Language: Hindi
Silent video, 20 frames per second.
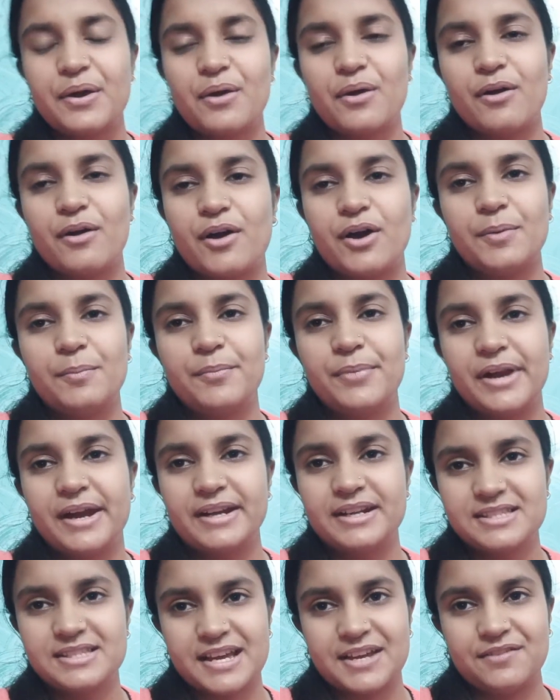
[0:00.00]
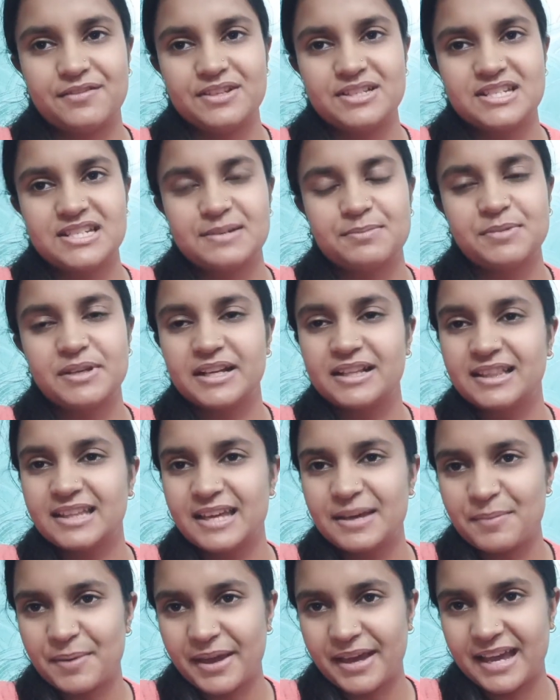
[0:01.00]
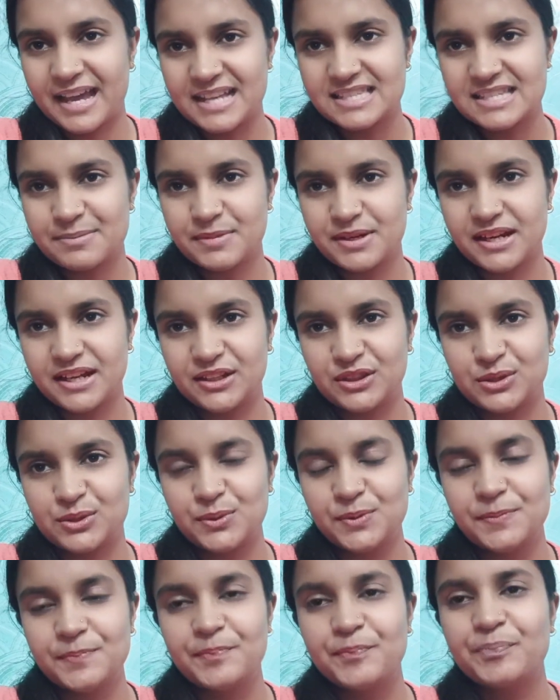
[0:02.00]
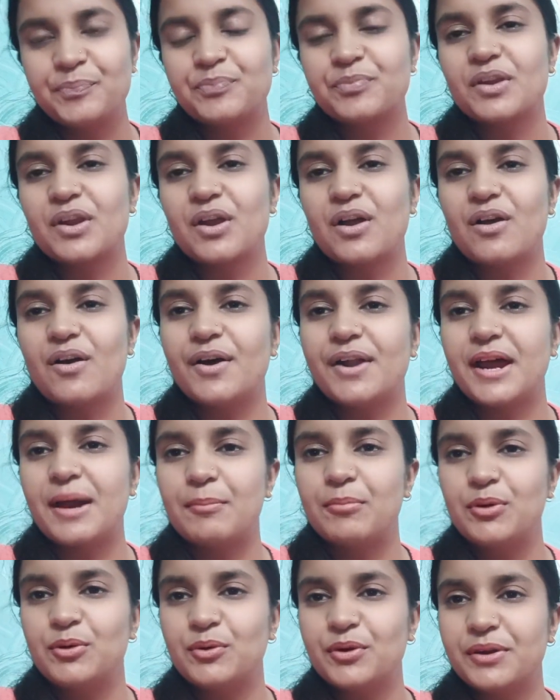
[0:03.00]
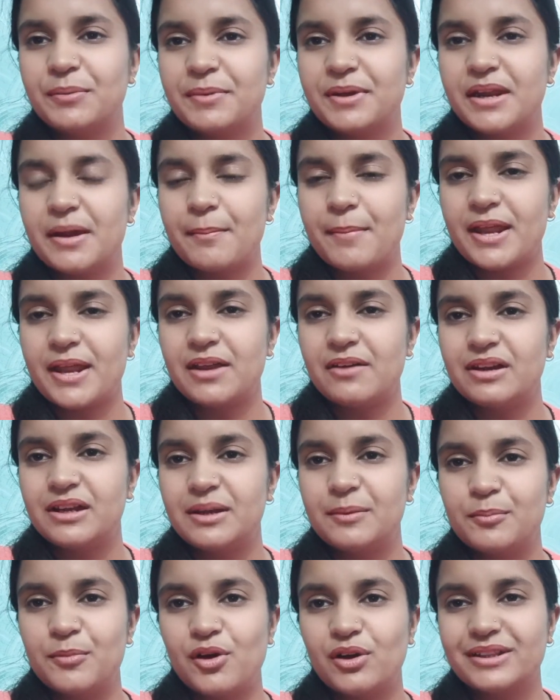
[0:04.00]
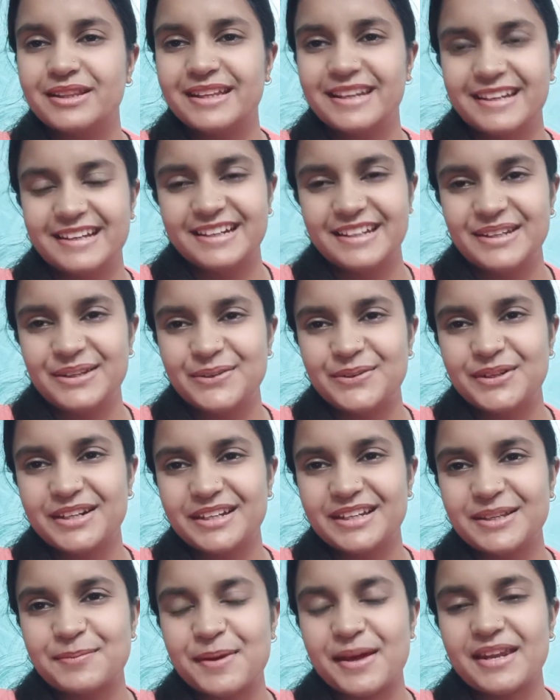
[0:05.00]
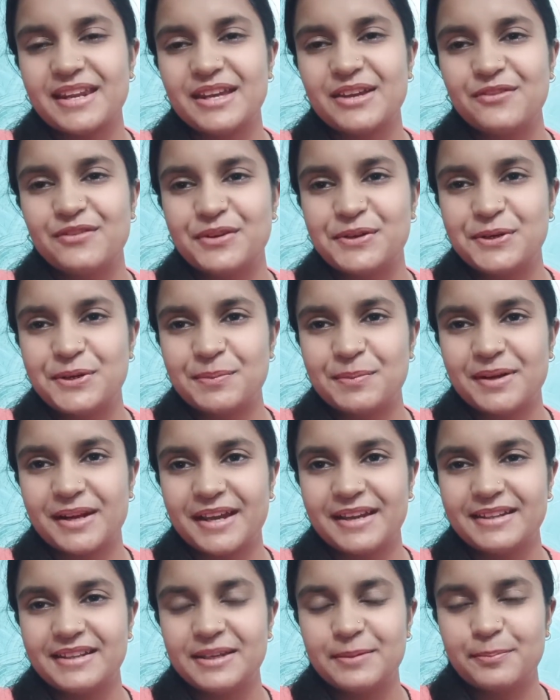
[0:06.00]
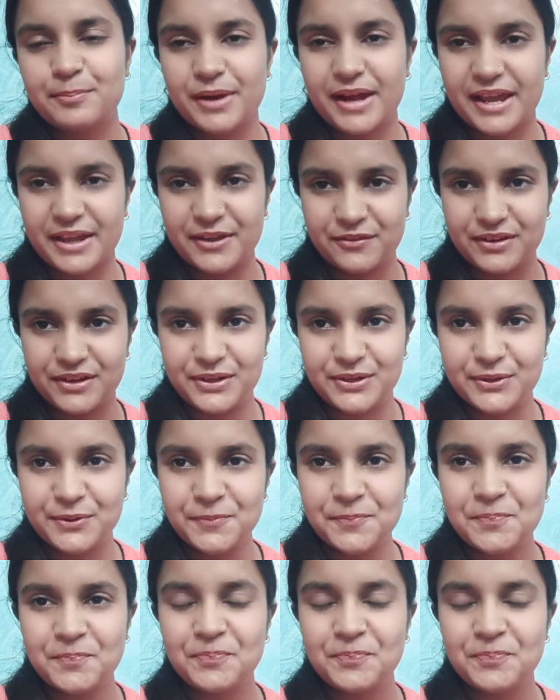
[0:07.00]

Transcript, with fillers: और ब्रेड सैंडविच अब देखते हैं मैं कैसे बनाती हूँ और आप लोगों ने मेरा पहला वाला ब्लॉग देखा ही होगा कि मैंने एक वीडियो बनाई थी प्रैंक वीडियो